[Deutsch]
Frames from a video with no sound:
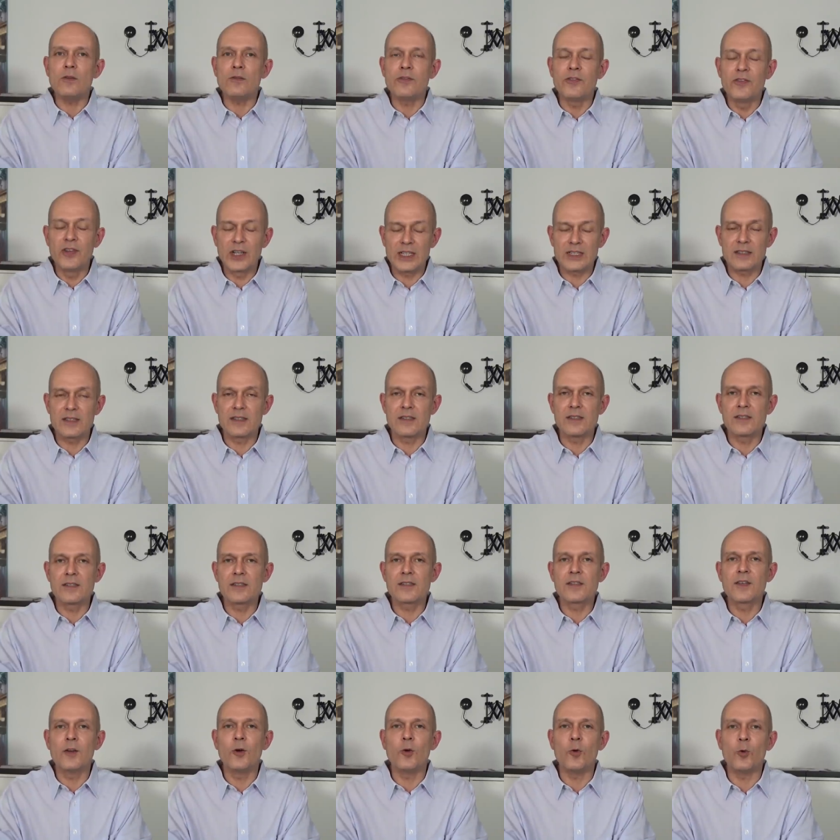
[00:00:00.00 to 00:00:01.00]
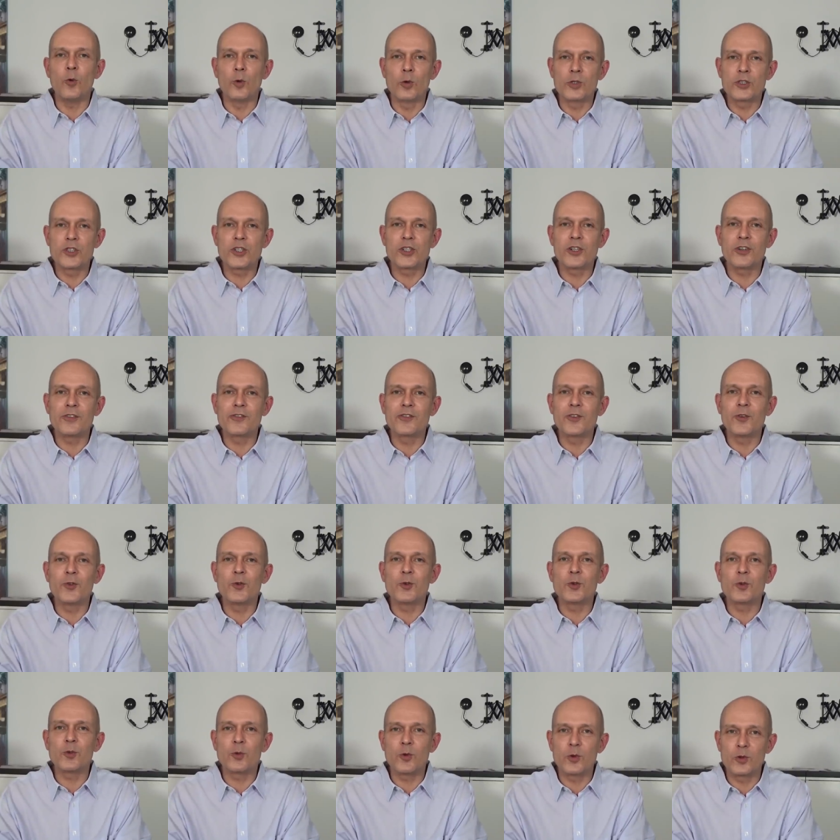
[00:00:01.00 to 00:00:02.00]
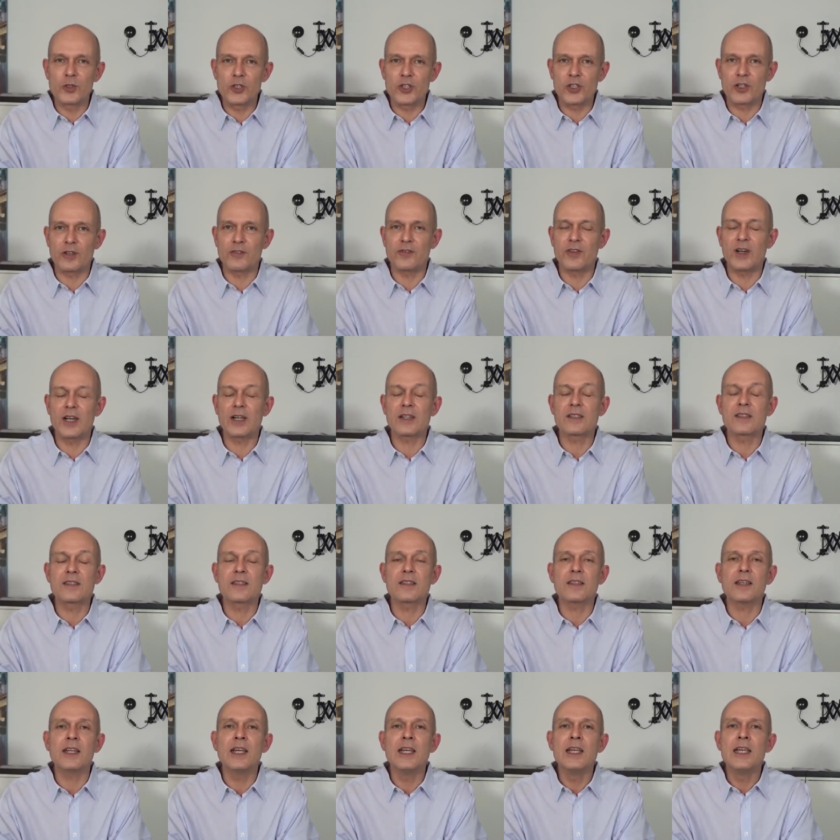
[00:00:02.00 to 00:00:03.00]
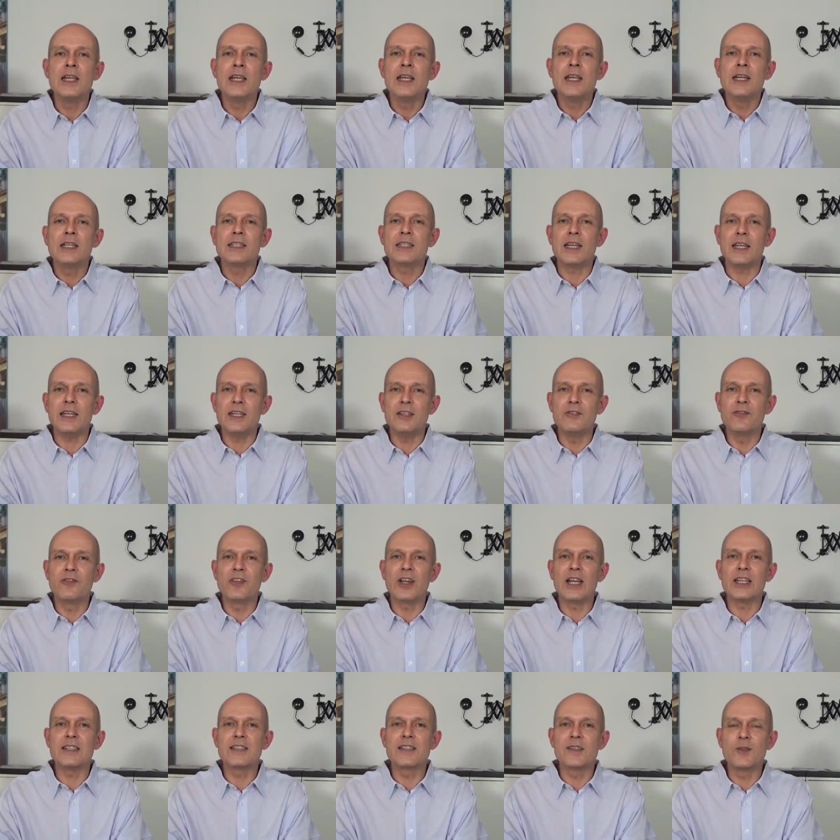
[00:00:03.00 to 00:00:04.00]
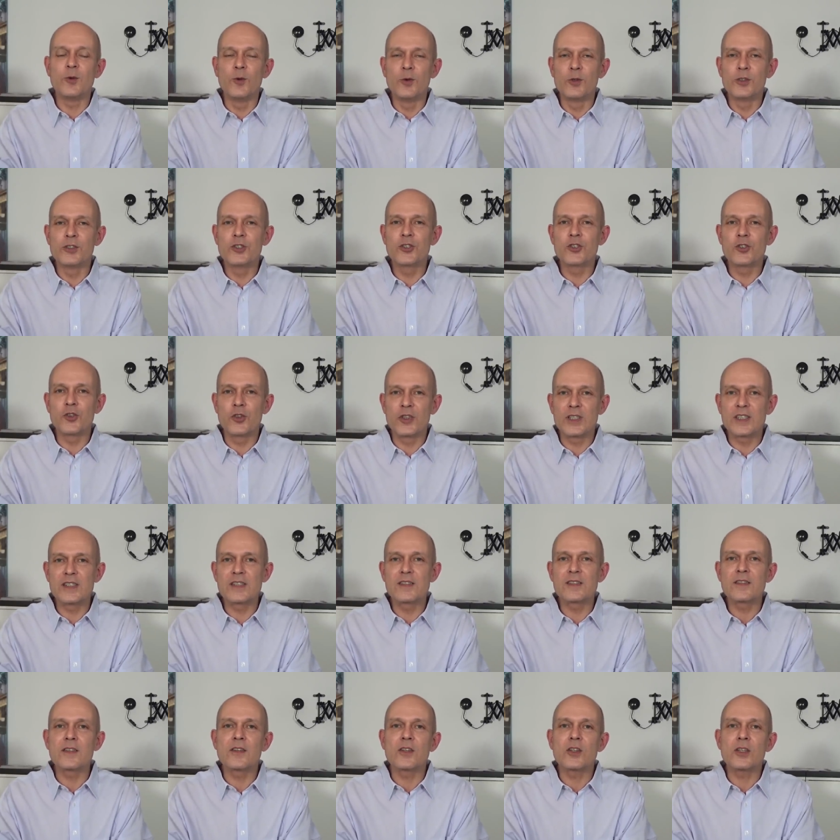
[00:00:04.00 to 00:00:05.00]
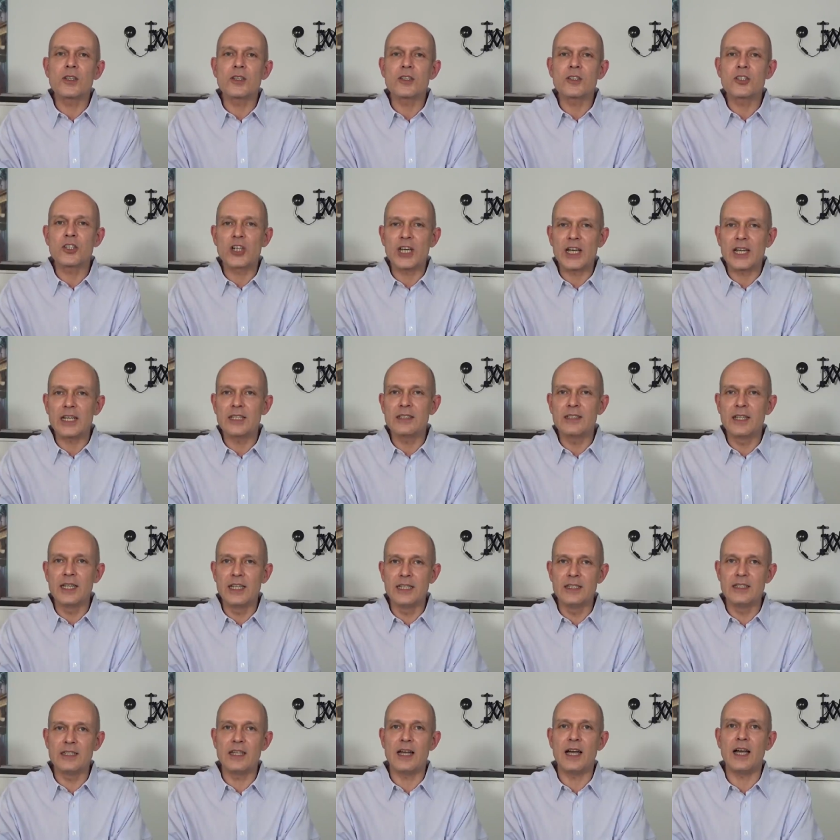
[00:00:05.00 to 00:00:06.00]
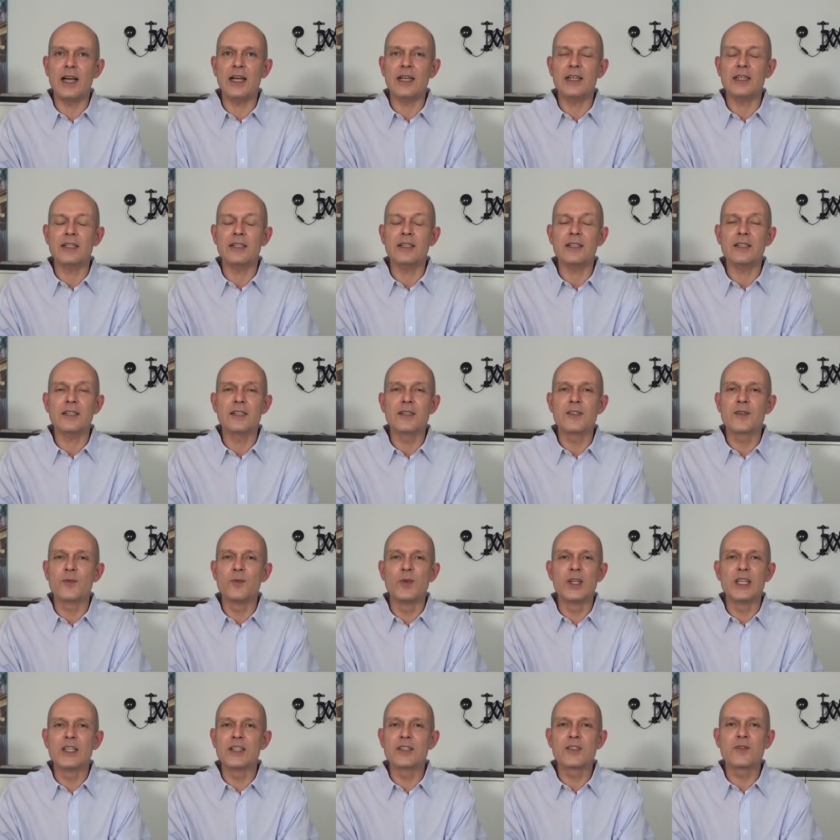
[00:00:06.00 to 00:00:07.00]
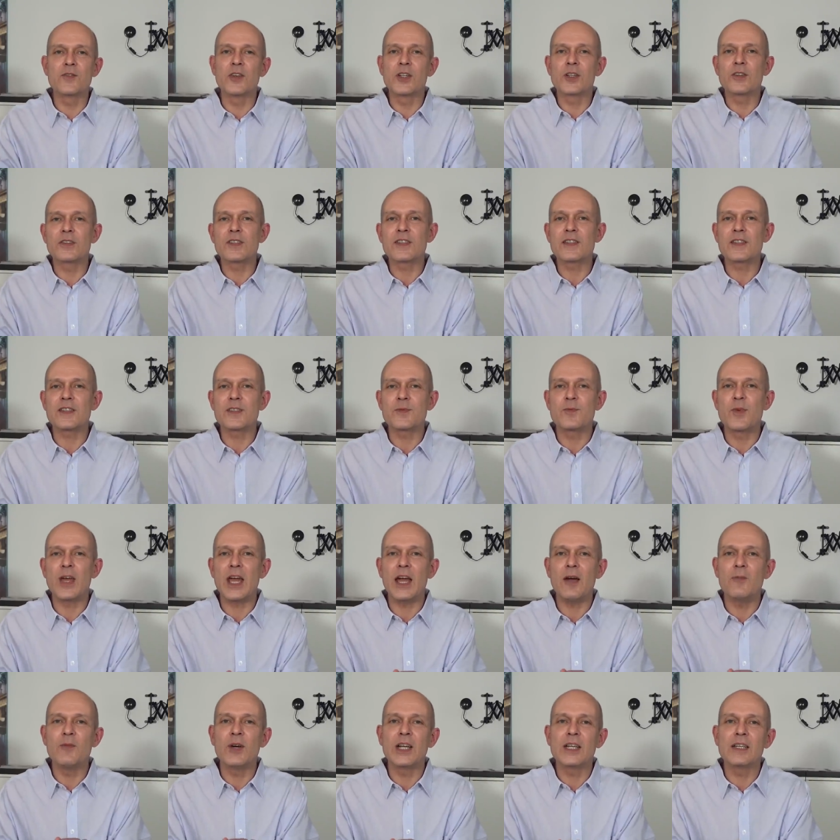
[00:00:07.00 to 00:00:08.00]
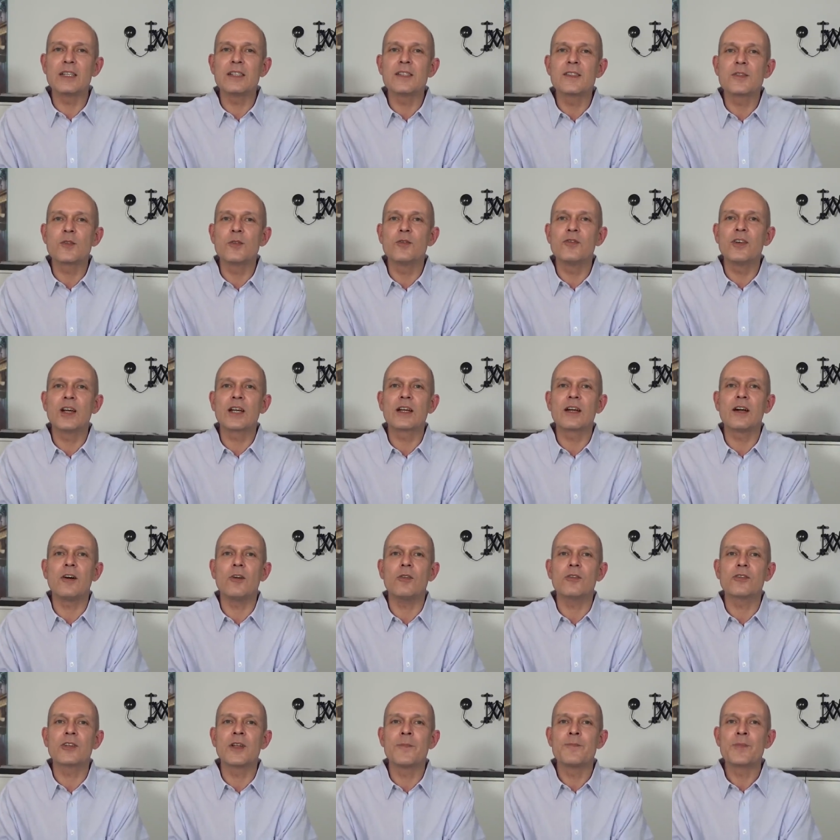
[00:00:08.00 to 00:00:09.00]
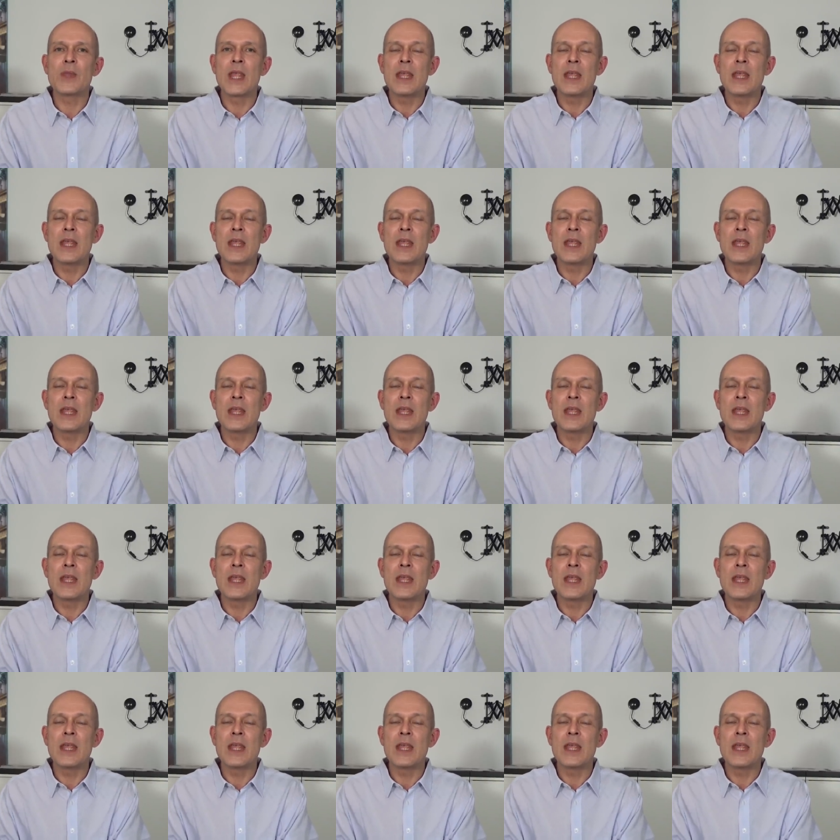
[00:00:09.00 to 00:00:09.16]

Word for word: Und viertens Rohstoffe und Rohstoffaktien. Der Inflationsschutz äh, schlechthin ja eigentlich, zumindest wird uns das permanent so verkauft.